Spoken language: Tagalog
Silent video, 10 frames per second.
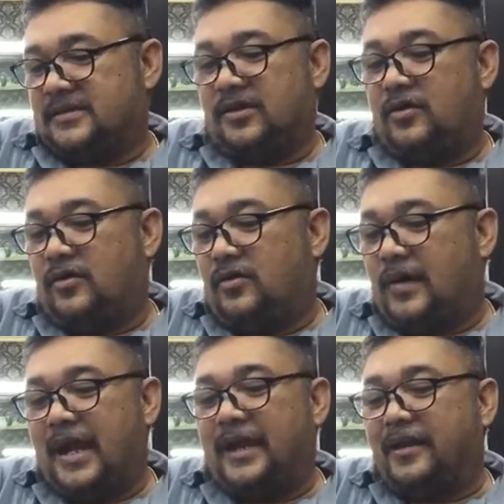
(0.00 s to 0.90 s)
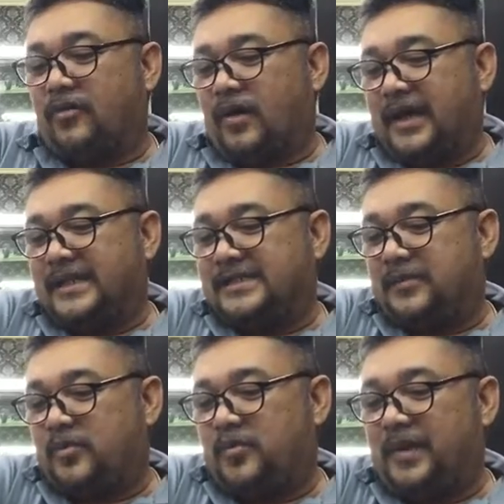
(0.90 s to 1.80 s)
So wala na ko
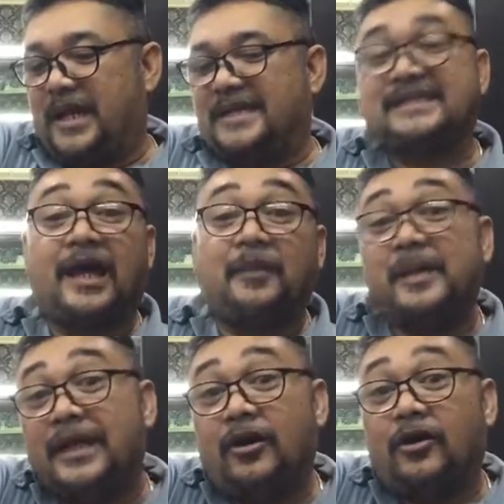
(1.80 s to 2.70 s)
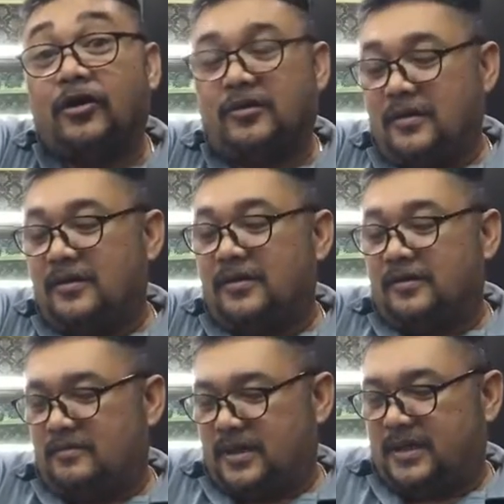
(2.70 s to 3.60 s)
kaisip kung pinayos na kabilog
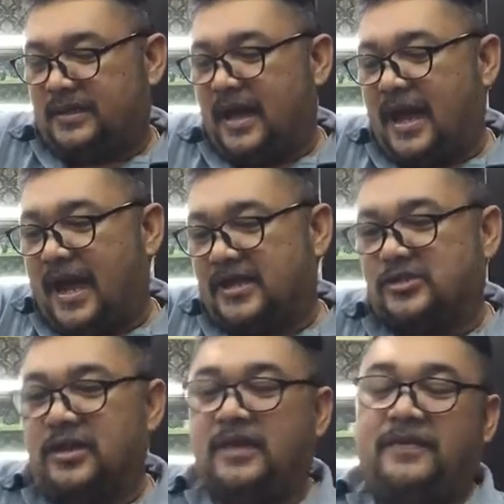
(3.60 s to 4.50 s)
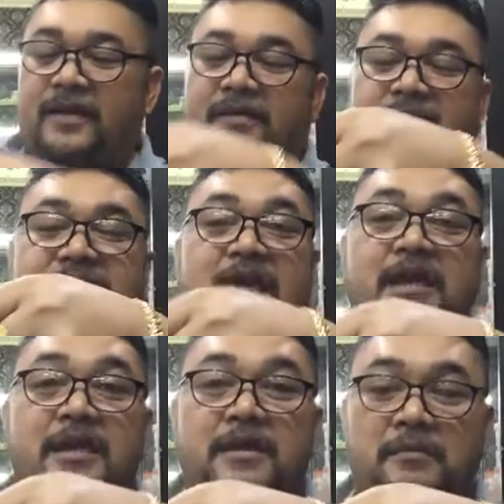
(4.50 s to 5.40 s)
But yeah, actually there's
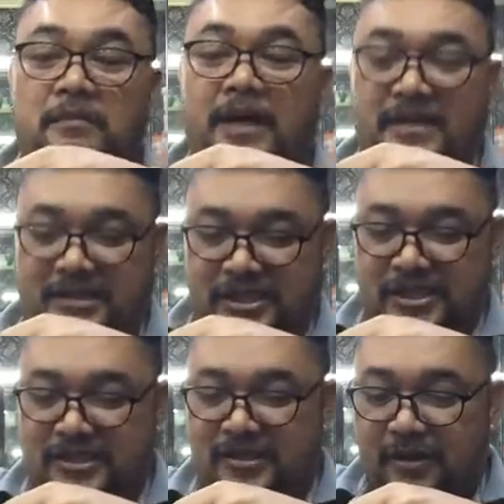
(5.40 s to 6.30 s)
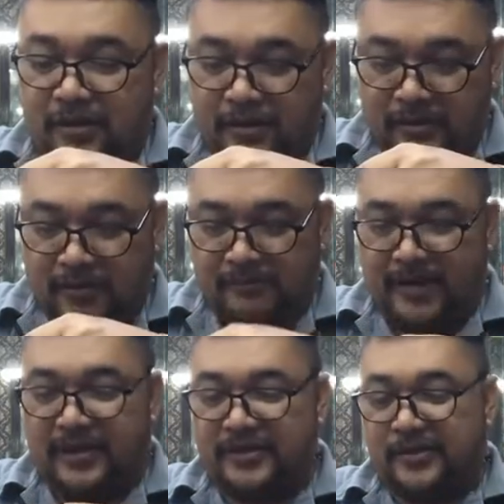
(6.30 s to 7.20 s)
a bunch of
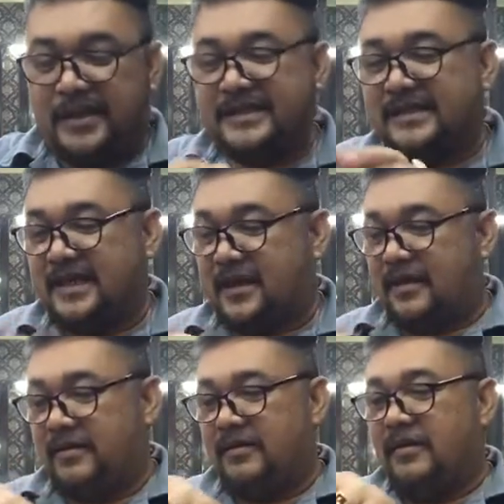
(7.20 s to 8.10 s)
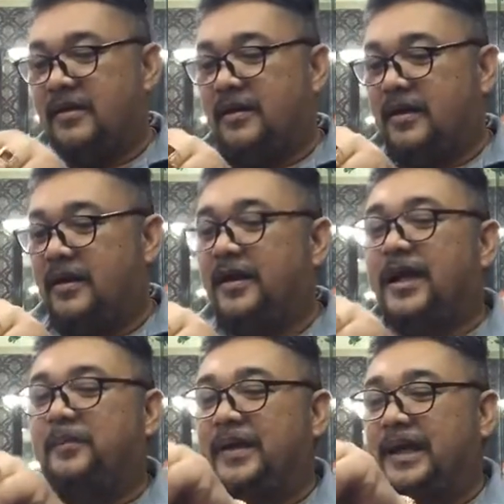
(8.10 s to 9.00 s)
entries here. Uh,
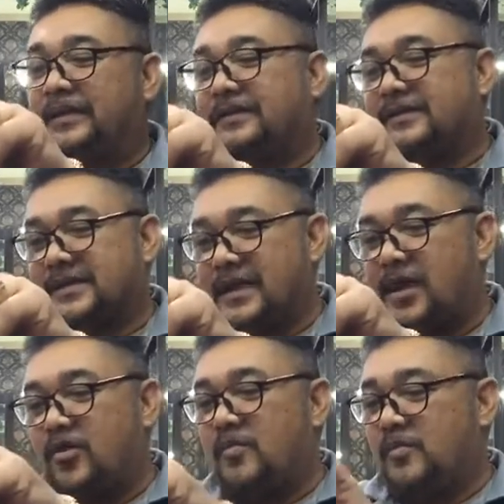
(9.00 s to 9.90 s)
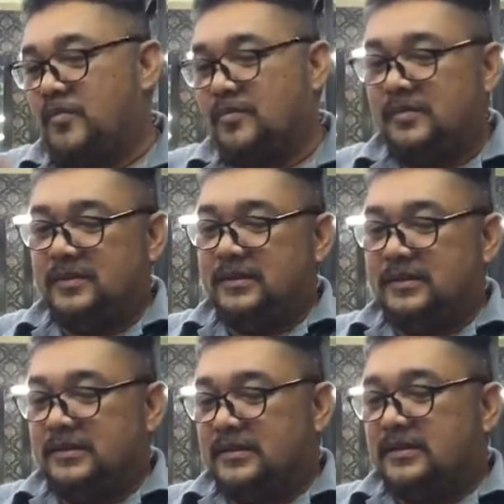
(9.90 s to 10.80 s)
nagapilit sa Dalum.
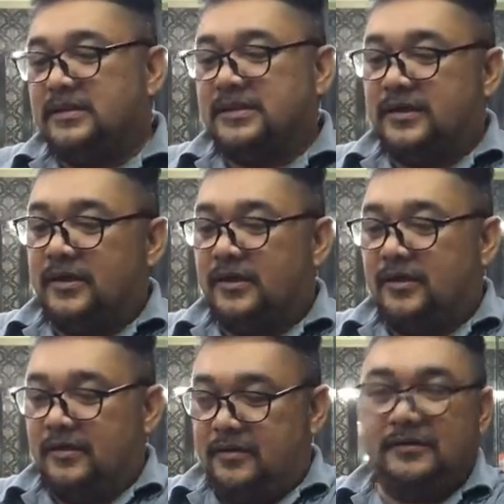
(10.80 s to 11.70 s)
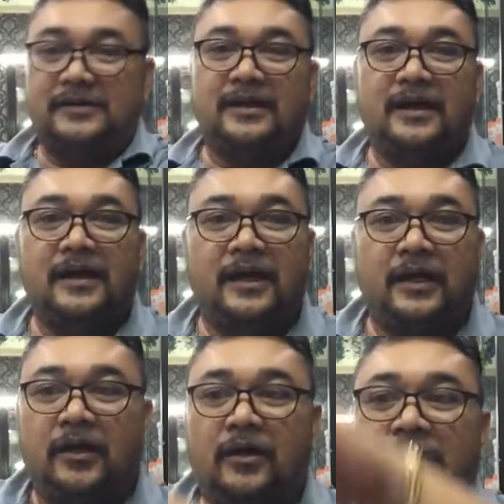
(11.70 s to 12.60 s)
So,
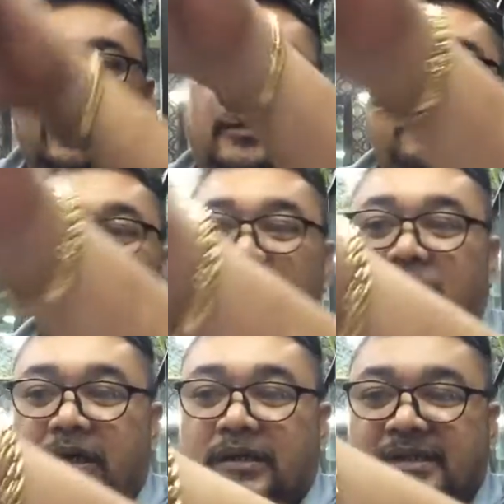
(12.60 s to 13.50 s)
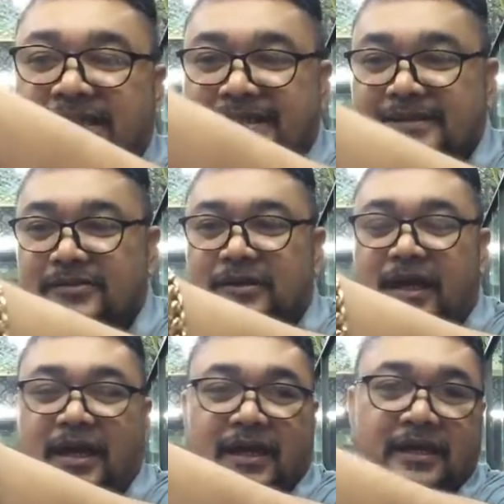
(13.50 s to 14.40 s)
hello, hello viewers.
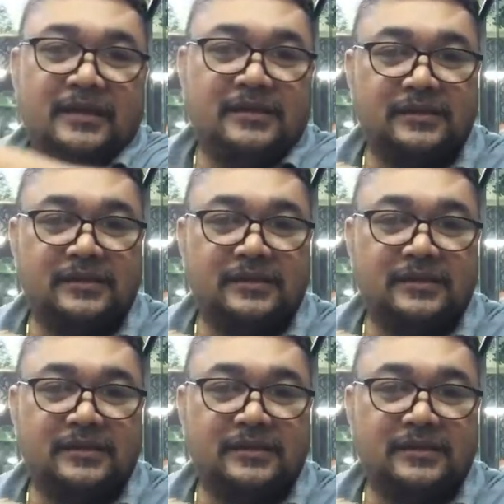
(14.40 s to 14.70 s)
Okay.